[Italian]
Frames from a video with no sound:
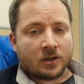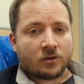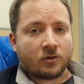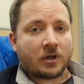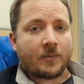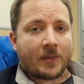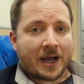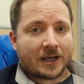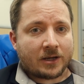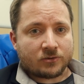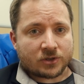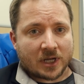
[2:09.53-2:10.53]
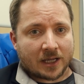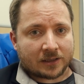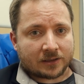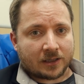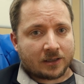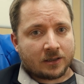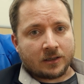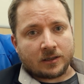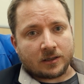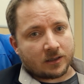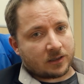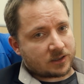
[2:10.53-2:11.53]
non è mai usata
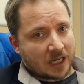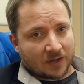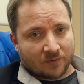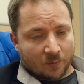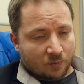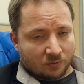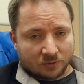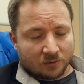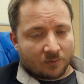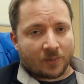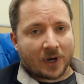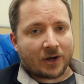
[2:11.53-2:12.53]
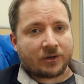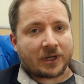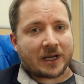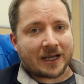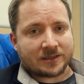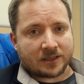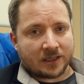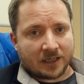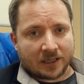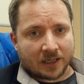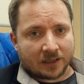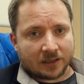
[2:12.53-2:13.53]
eh, salvo appunto un paio di casi di
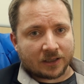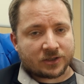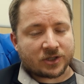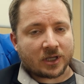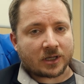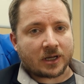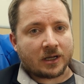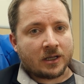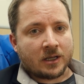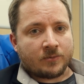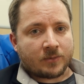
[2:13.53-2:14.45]
nicchia di ricerca,